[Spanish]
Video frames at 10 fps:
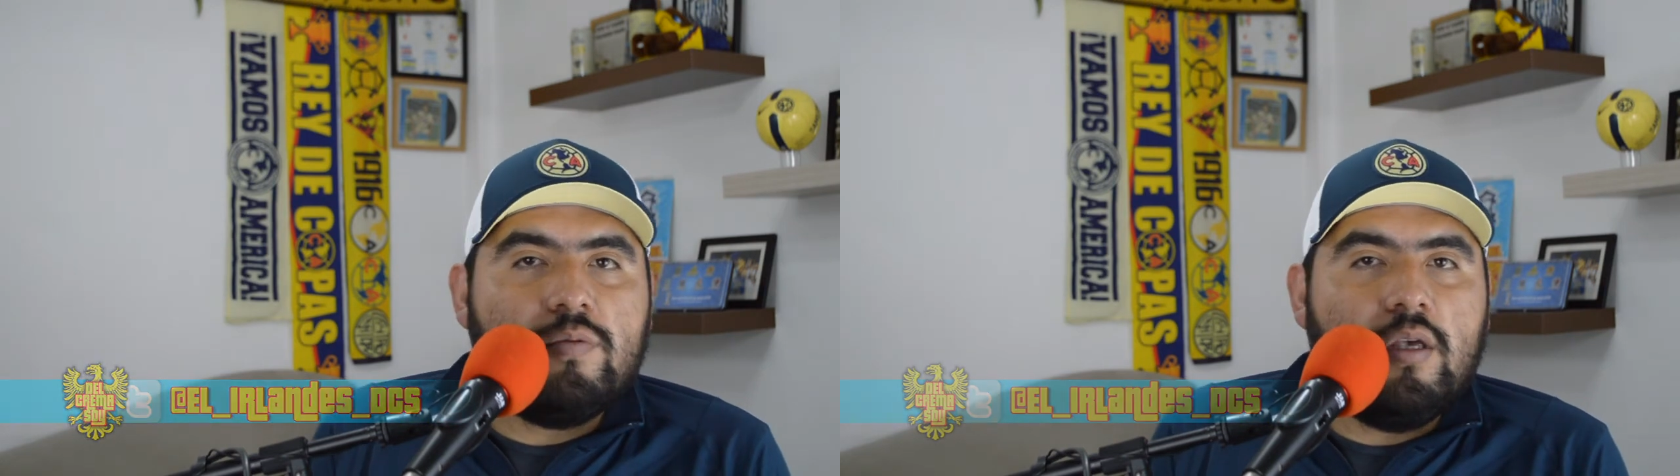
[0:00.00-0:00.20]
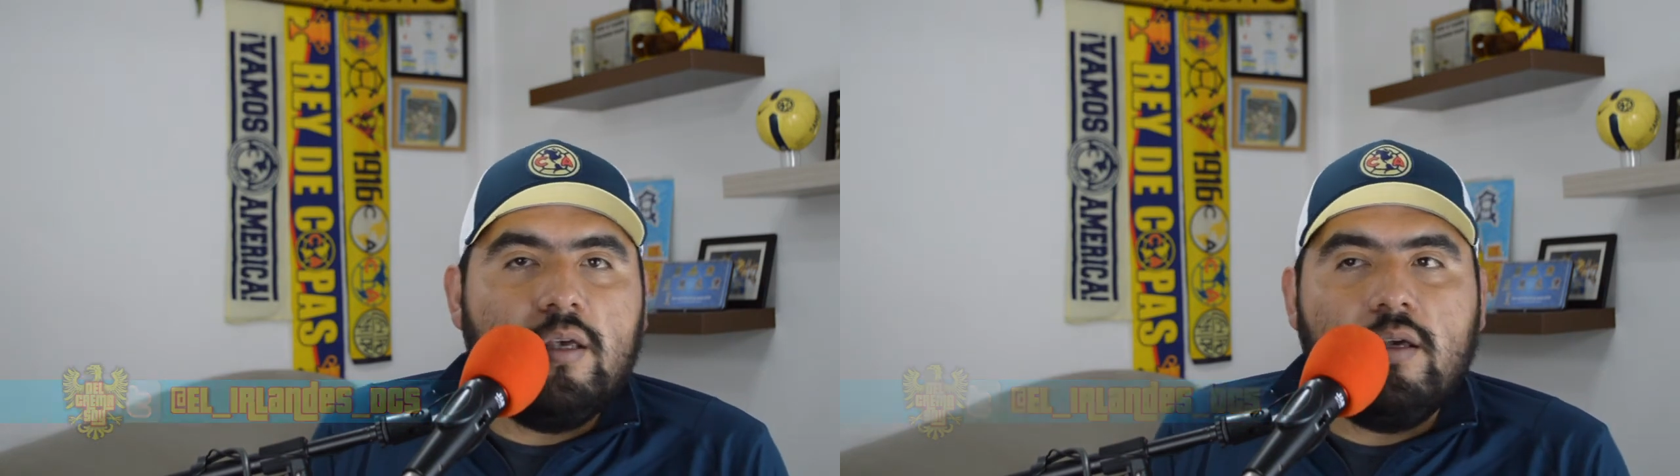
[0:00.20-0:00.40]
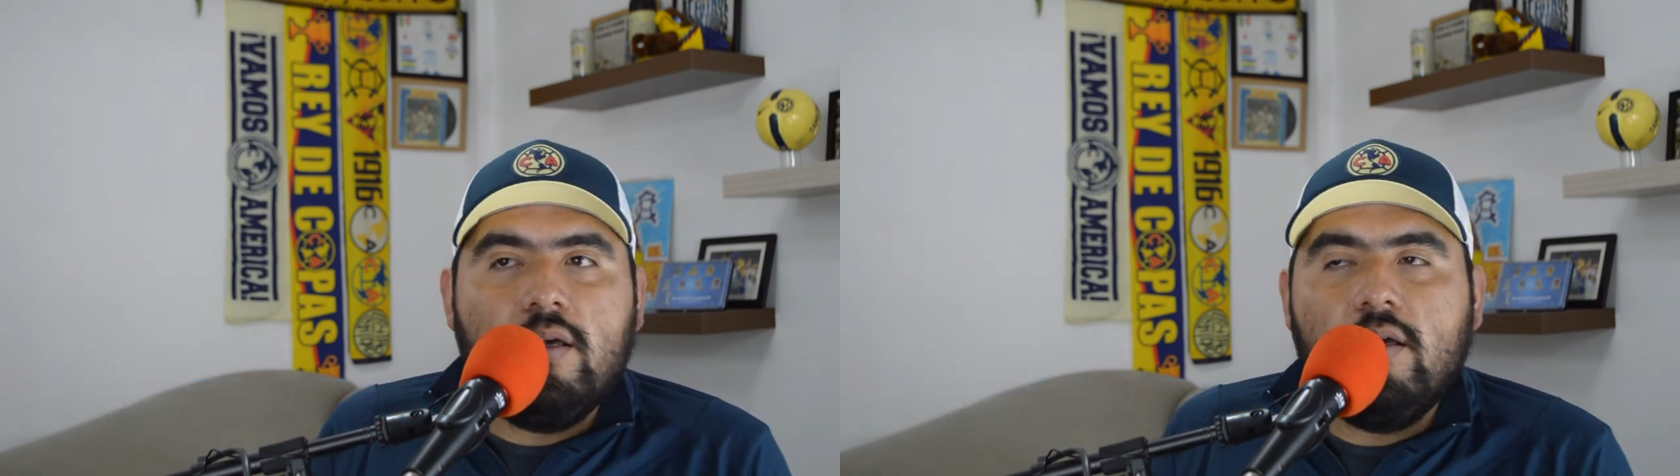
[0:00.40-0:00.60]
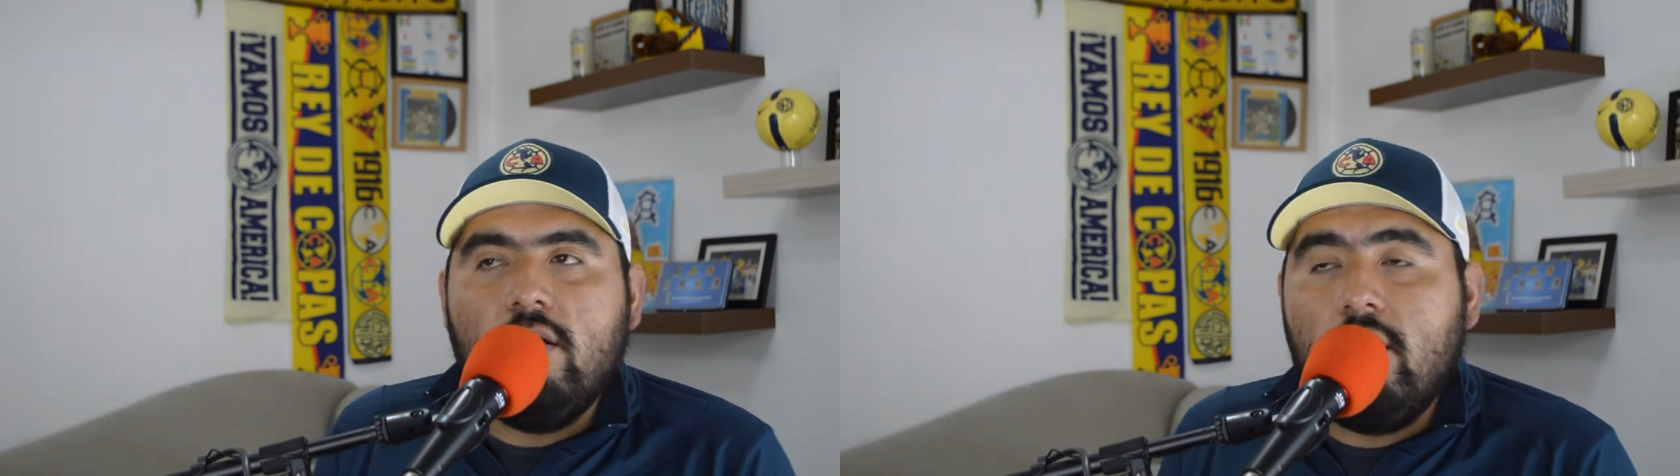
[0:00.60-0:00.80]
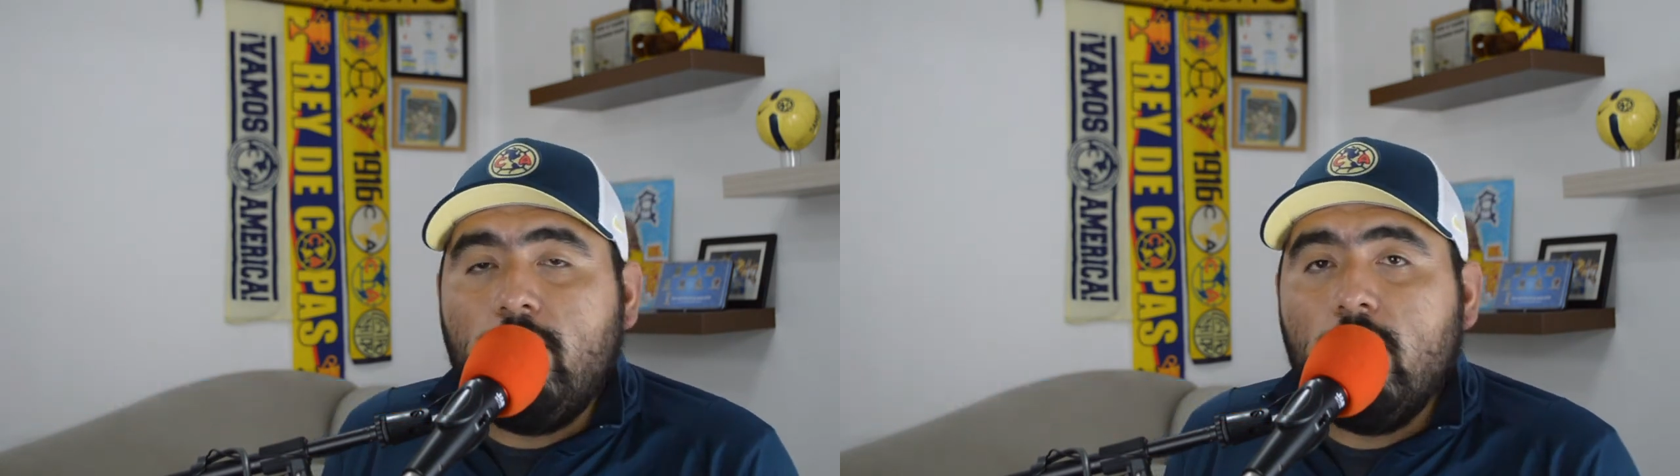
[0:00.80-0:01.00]

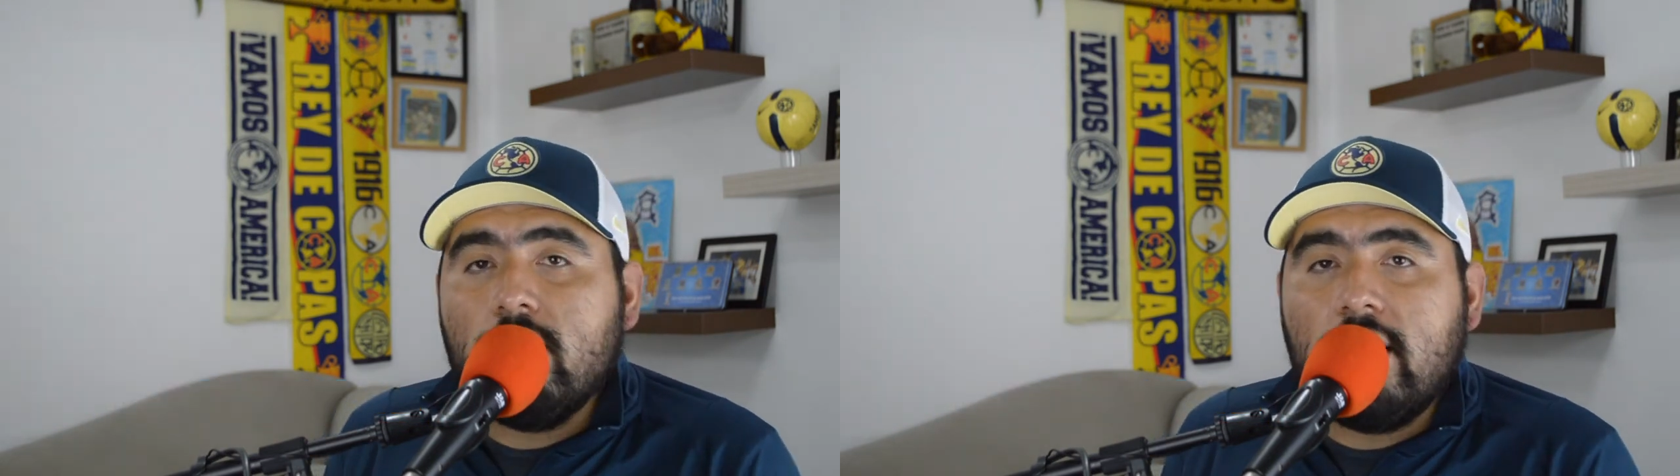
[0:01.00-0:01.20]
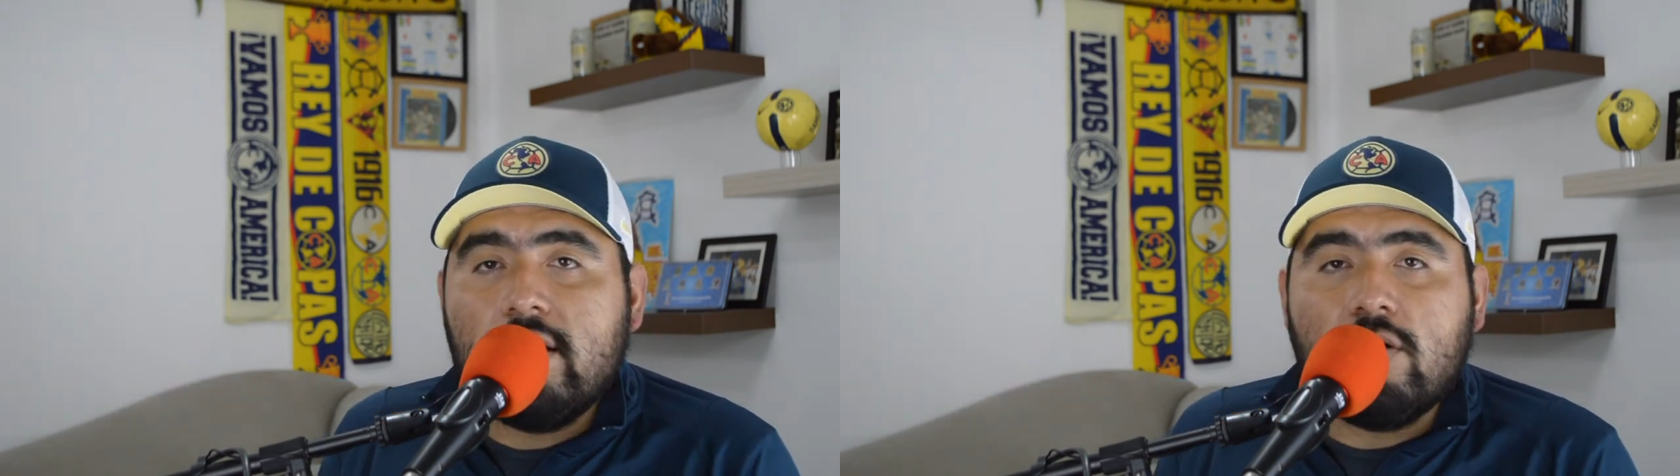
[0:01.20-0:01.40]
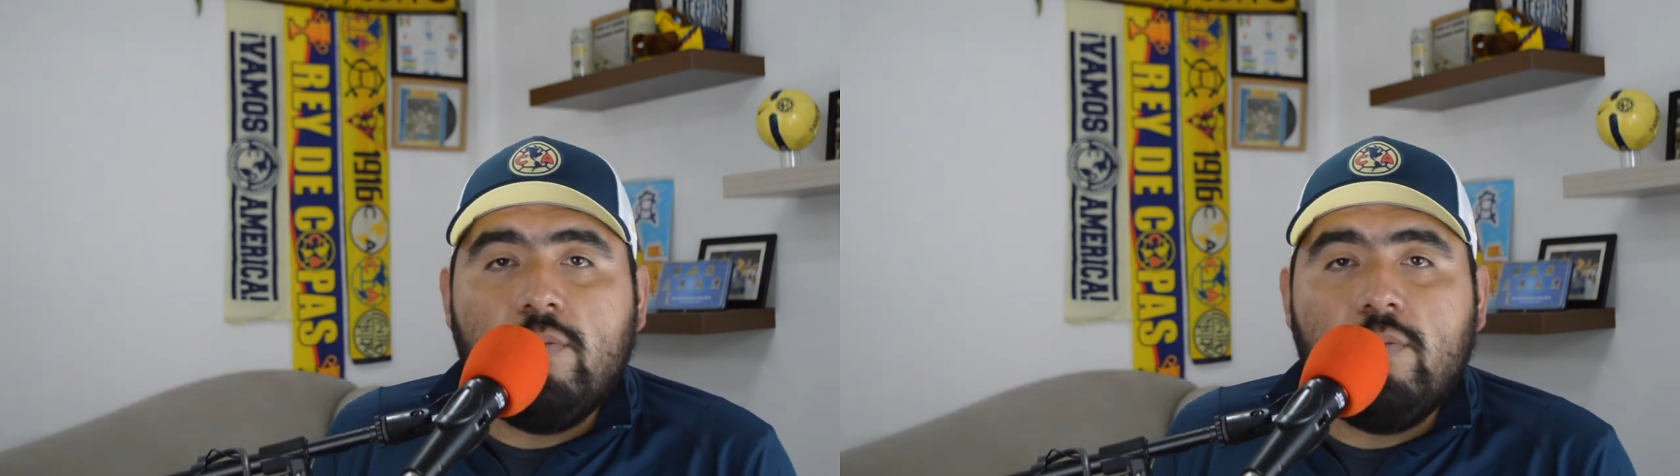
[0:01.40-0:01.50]
eh, de podcast,